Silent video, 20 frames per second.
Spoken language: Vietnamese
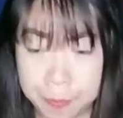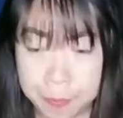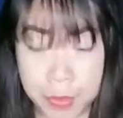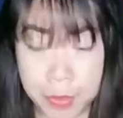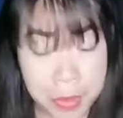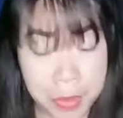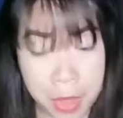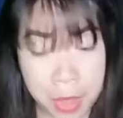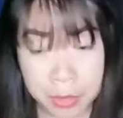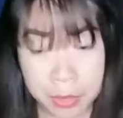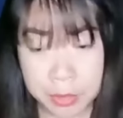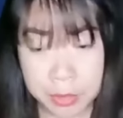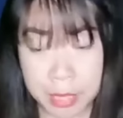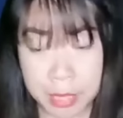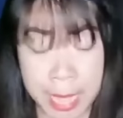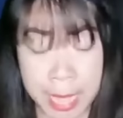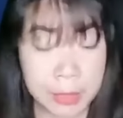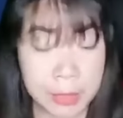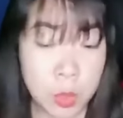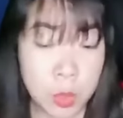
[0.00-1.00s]
Được,
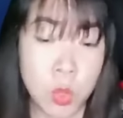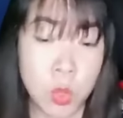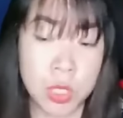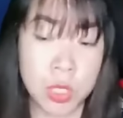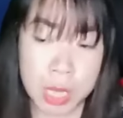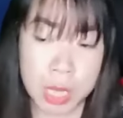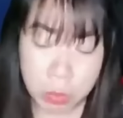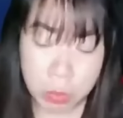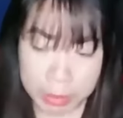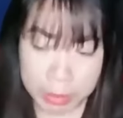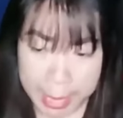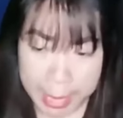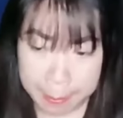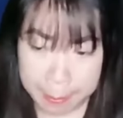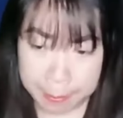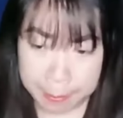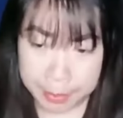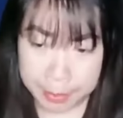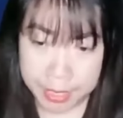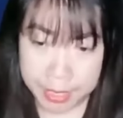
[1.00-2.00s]
anh tôn trọng
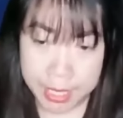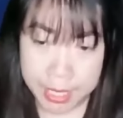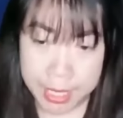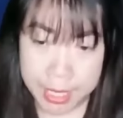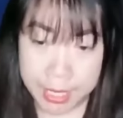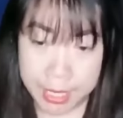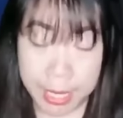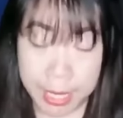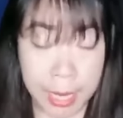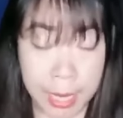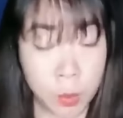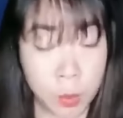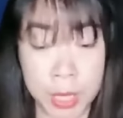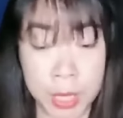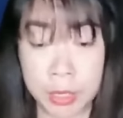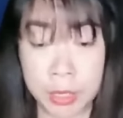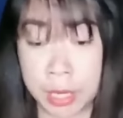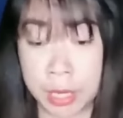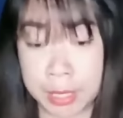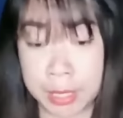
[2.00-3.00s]
em. Hắn quay
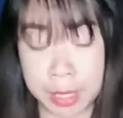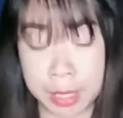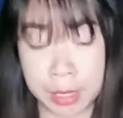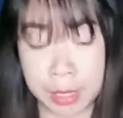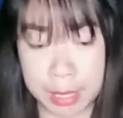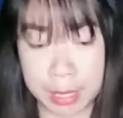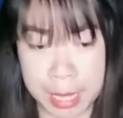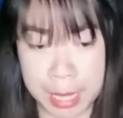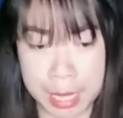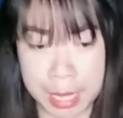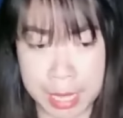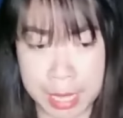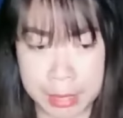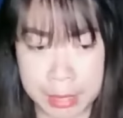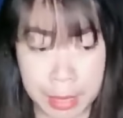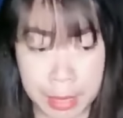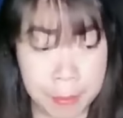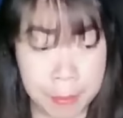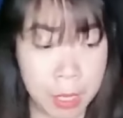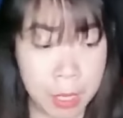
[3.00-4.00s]
người rời đi,
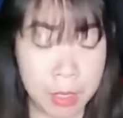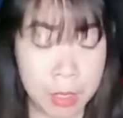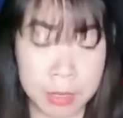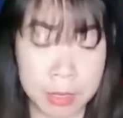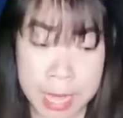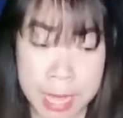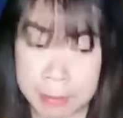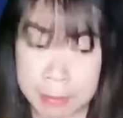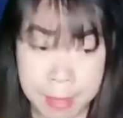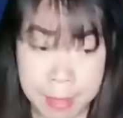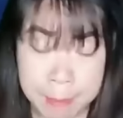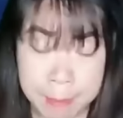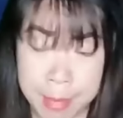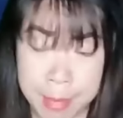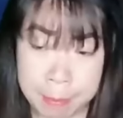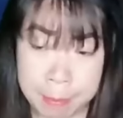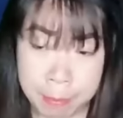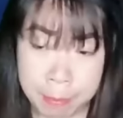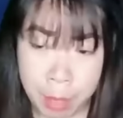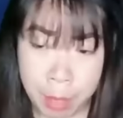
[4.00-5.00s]
tấm lưng đầy vẻ
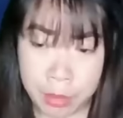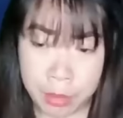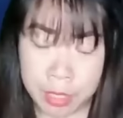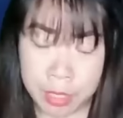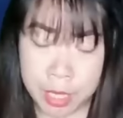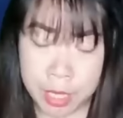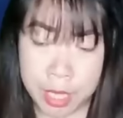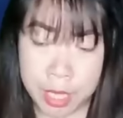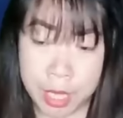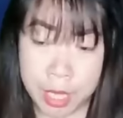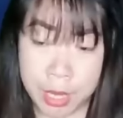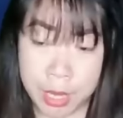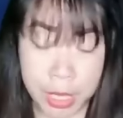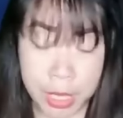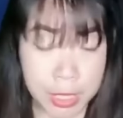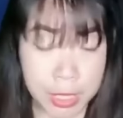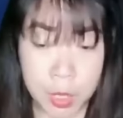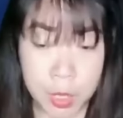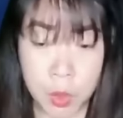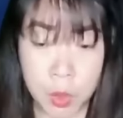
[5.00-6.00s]
mệt mỏi,
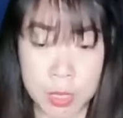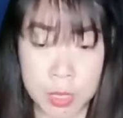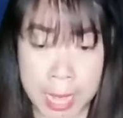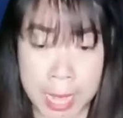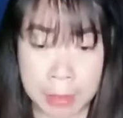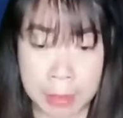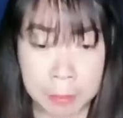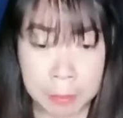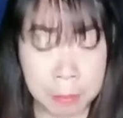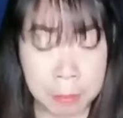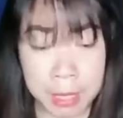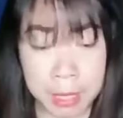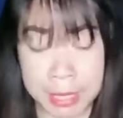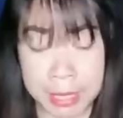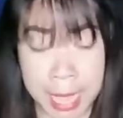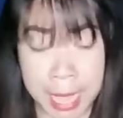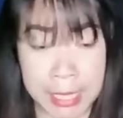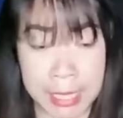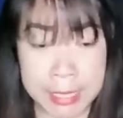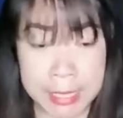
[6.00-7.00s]
được chiếu sáng bởi
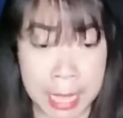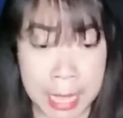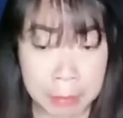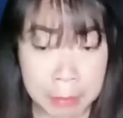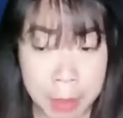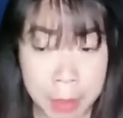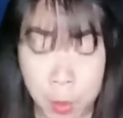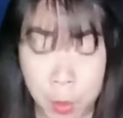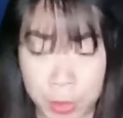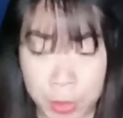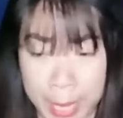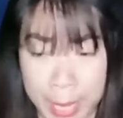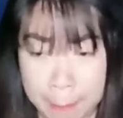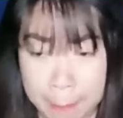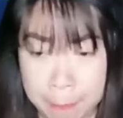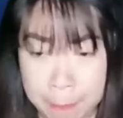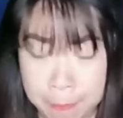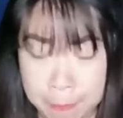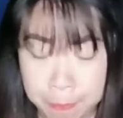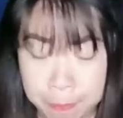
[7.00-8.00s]
ánh sáng màu
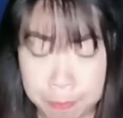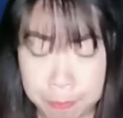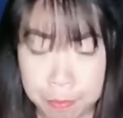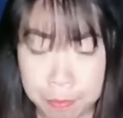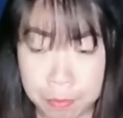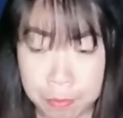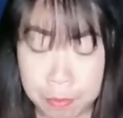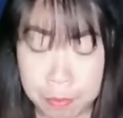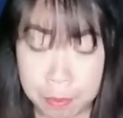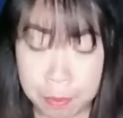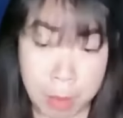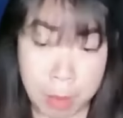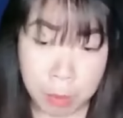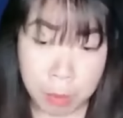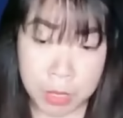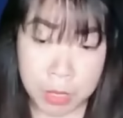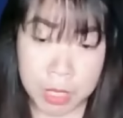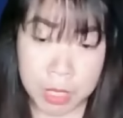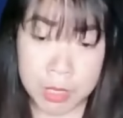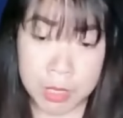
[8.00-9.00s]
cam.
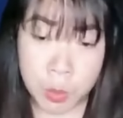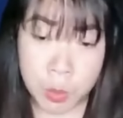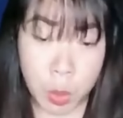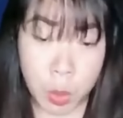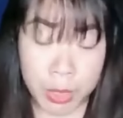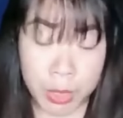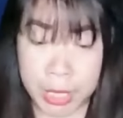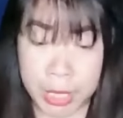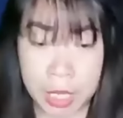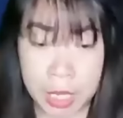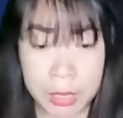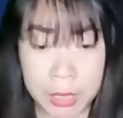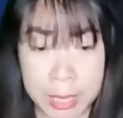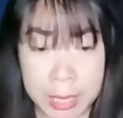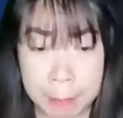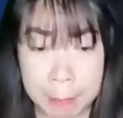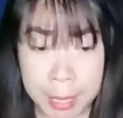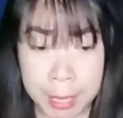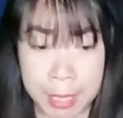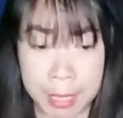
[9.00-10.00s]
Bóng lưng của ký ức
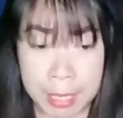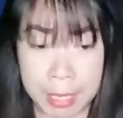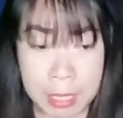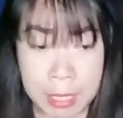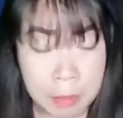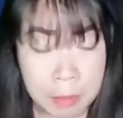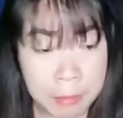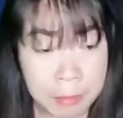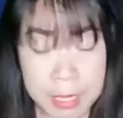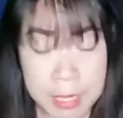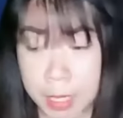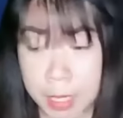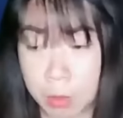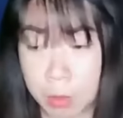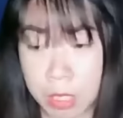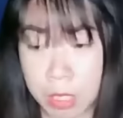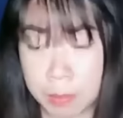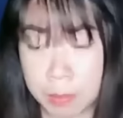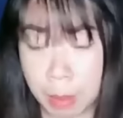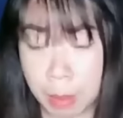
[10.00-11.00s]
năm ấy vẫn giống
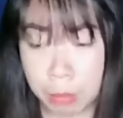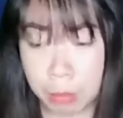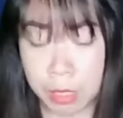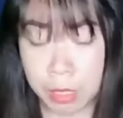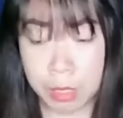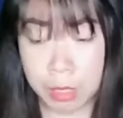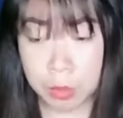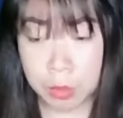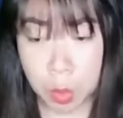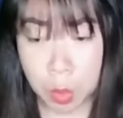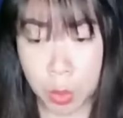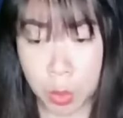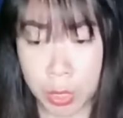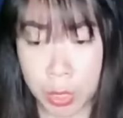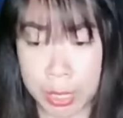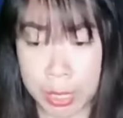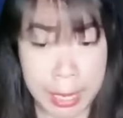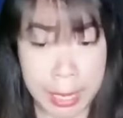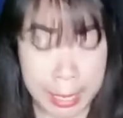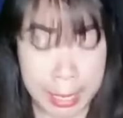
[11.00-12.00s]
như bóng lưng
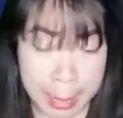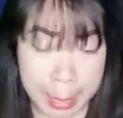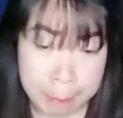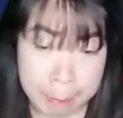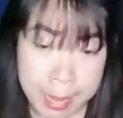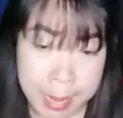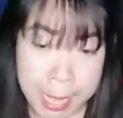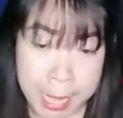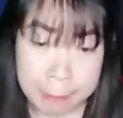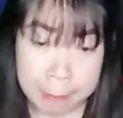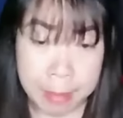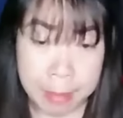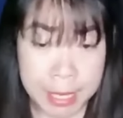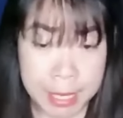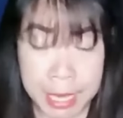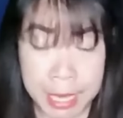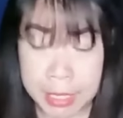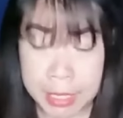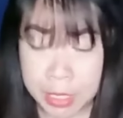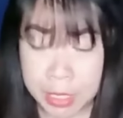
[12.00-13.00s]
tôi gặp lại mấy
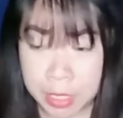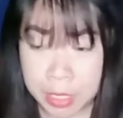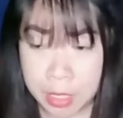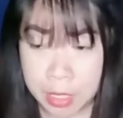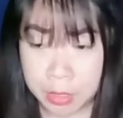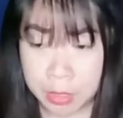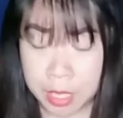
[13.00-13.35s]
ngày trước.